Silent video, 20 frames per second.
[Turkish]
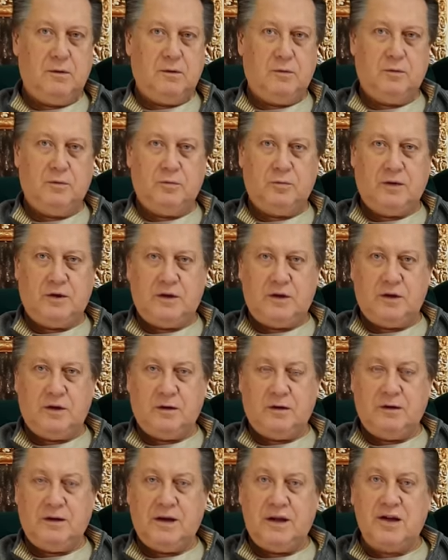Oğlum
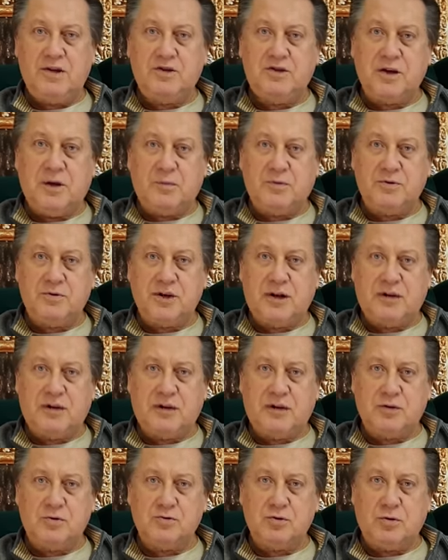dedi ne iş yapacaksın
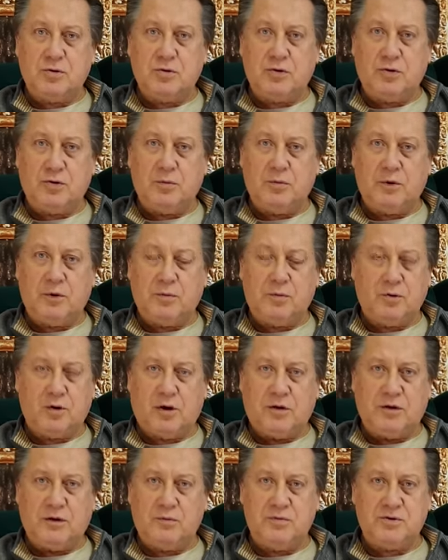diye soruyorum. Bunu
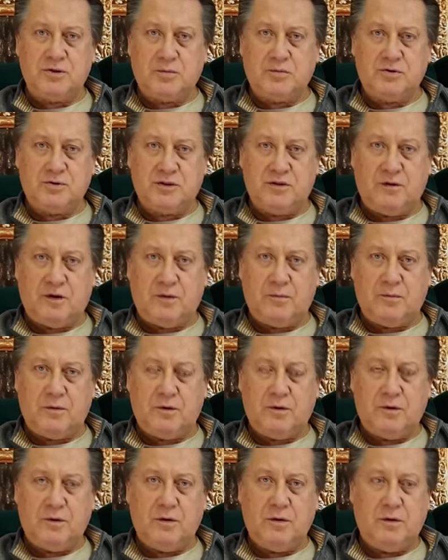anlamayacak bir şey var
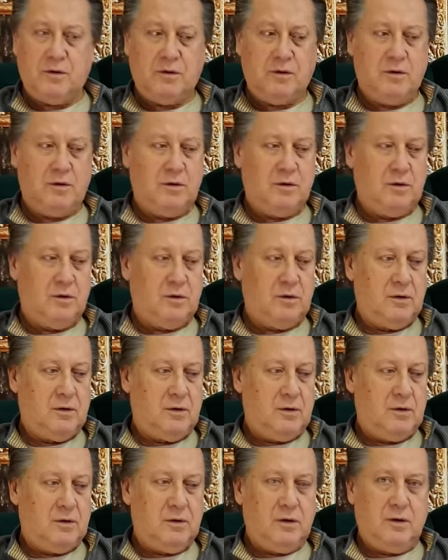mı?
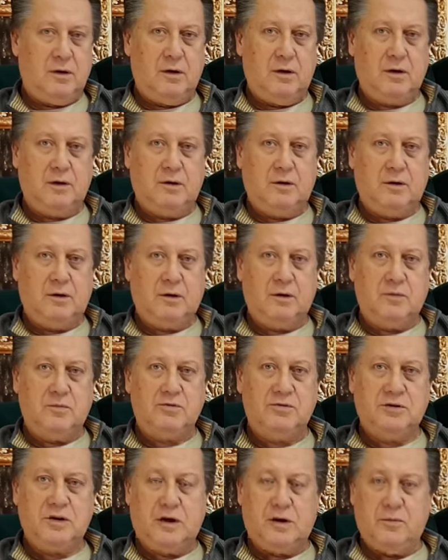E dedim
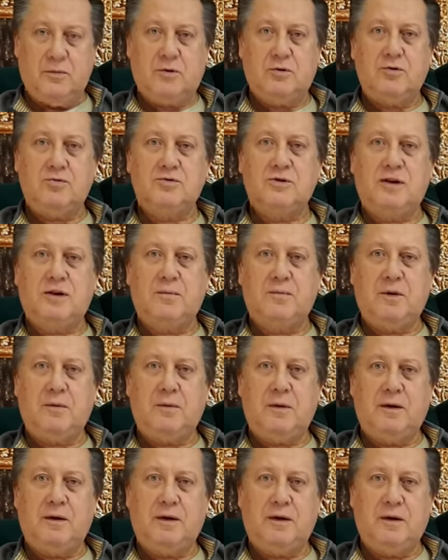işte Ahmet Özsan'ım
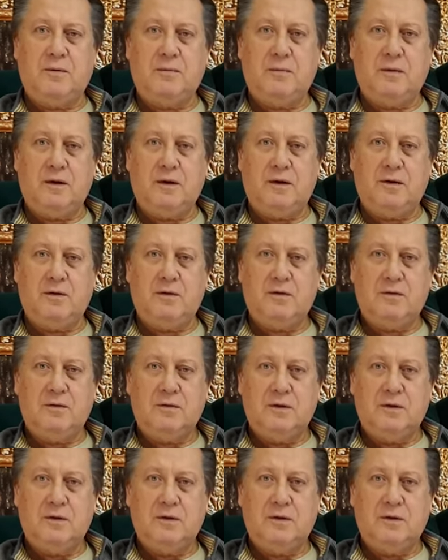ya ben dedim ya.